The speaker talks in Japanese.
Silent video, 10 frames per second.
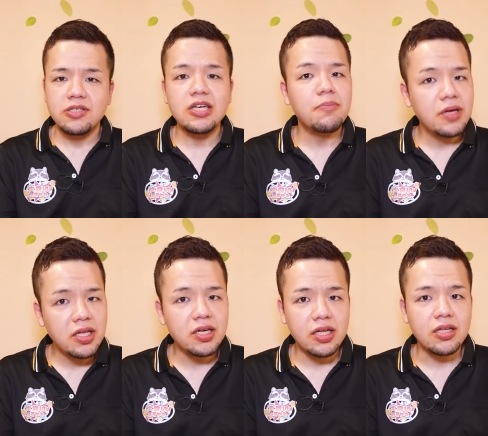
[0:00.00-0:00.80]
喋
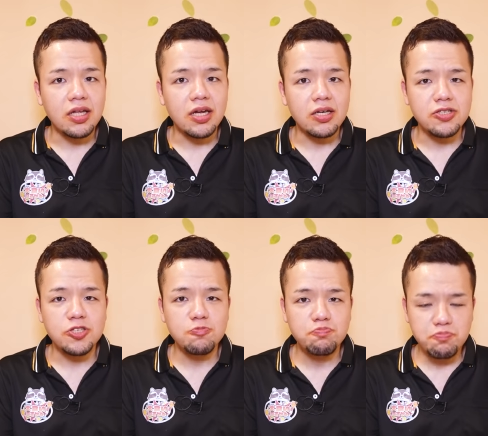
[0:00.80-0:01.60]
らなかったらに
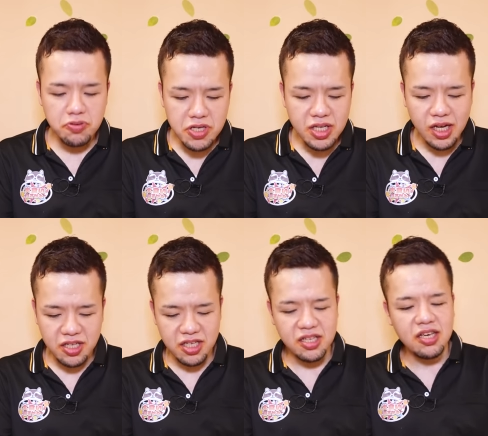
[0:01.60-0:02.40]
じゅっぷん以内
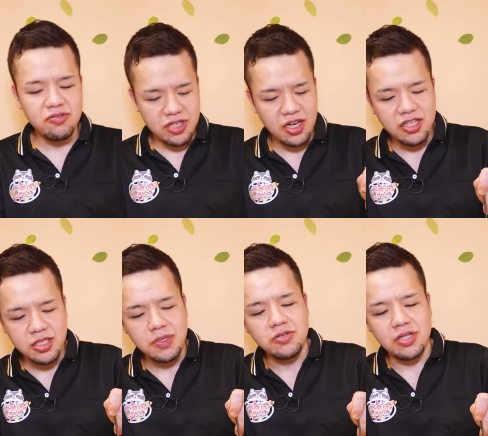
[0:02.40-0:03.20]
にいける
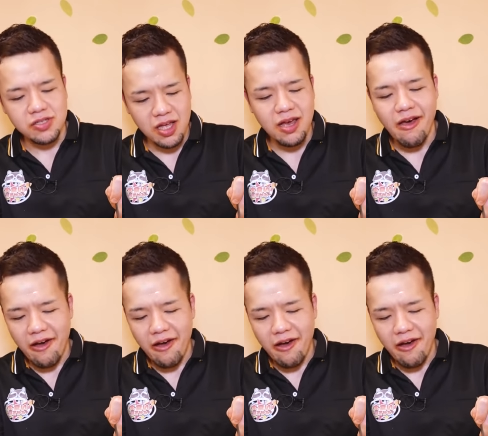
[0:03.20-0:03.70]
チャレンジメニューですね。